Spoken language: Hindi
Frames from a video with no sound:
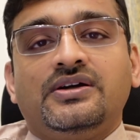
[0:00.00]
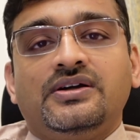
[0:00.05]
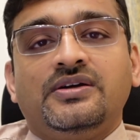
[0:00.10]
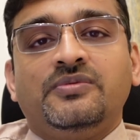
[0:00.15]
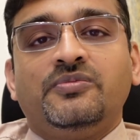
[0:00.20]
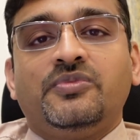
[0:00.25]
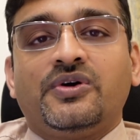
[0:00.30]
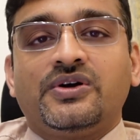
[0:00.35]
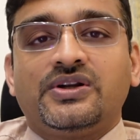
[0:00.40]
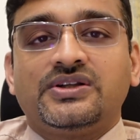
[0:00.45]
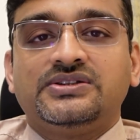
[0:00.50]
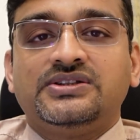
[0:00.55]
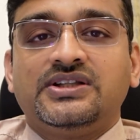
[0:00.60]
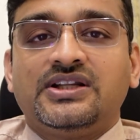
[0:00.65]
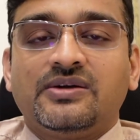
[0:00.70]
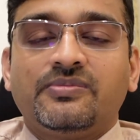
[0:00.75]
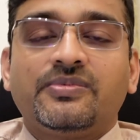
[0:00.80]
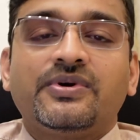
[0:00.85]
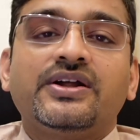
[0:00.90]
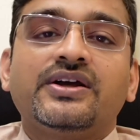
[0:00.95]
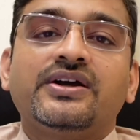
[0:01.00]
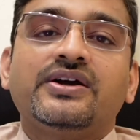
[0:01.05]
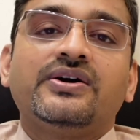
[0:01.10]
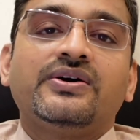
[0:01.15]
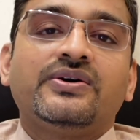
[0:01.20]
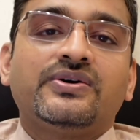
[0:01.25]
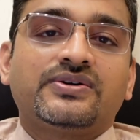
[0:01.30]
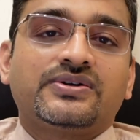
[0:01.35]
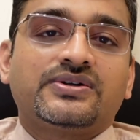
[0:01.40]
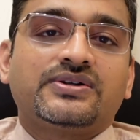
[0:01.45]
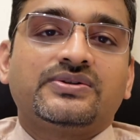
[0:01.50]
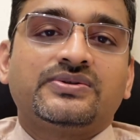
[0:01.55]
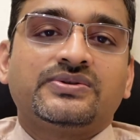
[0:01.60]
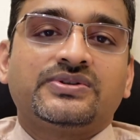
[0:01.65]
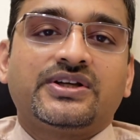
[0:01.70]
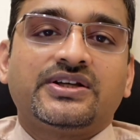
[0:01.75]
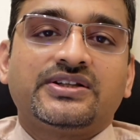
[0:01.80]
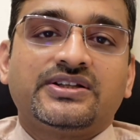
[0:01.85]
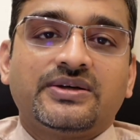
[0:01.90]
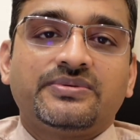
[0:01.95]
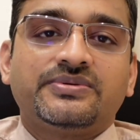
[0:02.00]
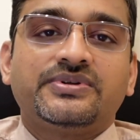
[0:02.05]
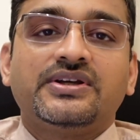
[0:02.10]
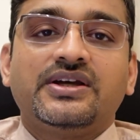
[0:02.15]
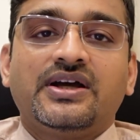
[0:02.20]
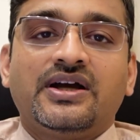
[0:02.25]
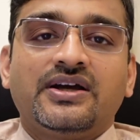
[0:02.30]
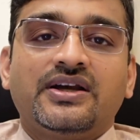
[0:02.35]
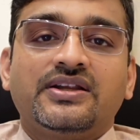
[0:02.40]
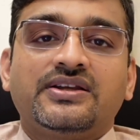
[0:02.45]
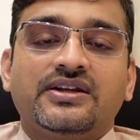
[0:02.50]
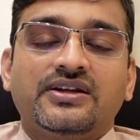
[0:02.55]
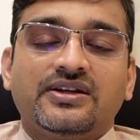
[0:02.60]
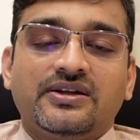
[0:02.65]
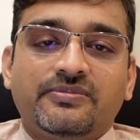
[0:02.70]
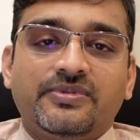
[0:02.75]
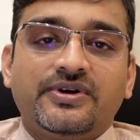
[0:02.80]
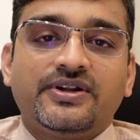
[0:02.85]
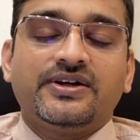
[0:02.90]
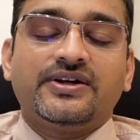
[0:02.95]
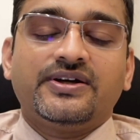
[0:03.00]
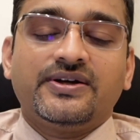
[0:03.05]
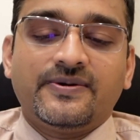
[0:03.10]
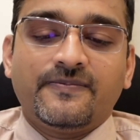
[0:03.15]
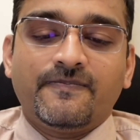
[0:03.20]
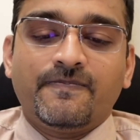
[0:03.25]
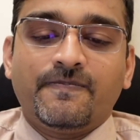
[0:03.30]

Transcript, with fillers: इम्पोर्टेंस देना पड़ेगा और उसके हिसाब से आगे चलना पड़ेगा